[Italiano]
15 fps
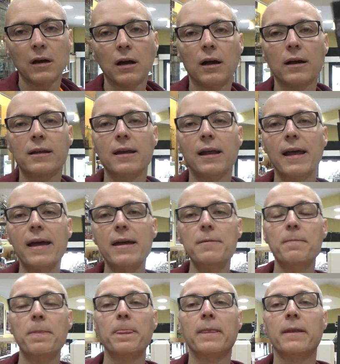anche lei
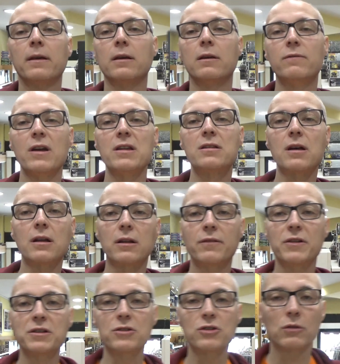in vendita dal
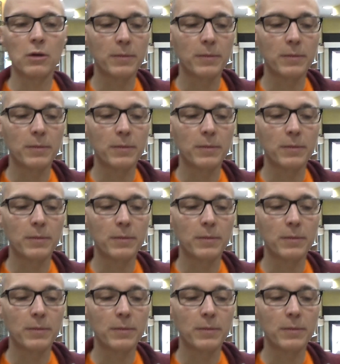25